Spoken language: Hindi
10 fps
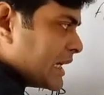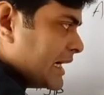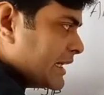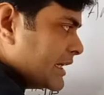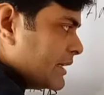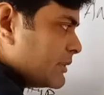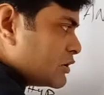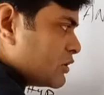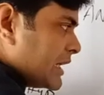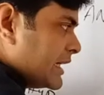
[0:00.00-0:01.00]
नाइन्टी ये
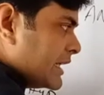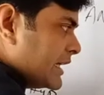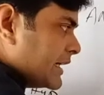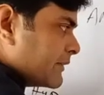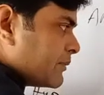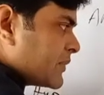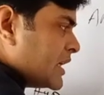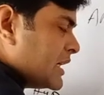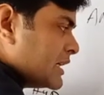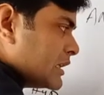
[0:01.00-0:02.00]
बच्चों नाइन्टी है
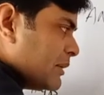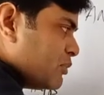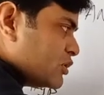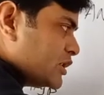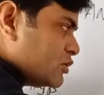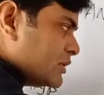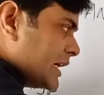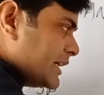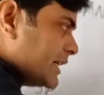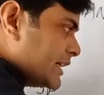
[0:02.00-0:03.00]
अपोजिट टू
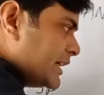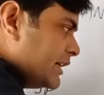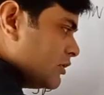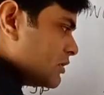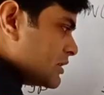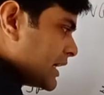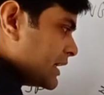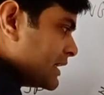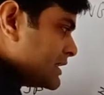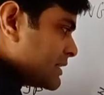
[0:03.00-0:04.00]
90 डिग्री और
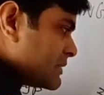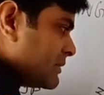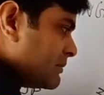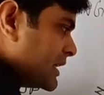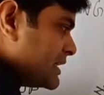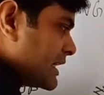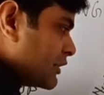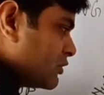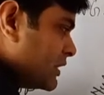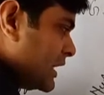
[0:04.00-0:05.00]
ट्राइंगल की सबसे बड़ी
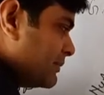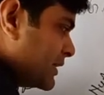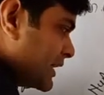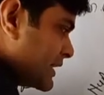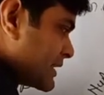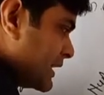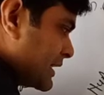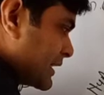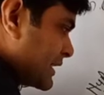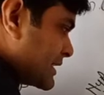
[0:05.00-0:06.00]
साइड को हाइपोटेनियस कहा
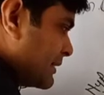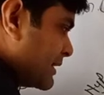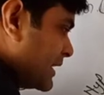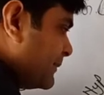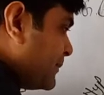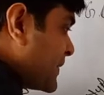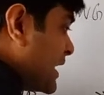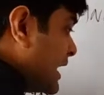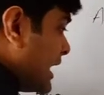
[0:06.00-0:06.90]
जाता है इसका मतलब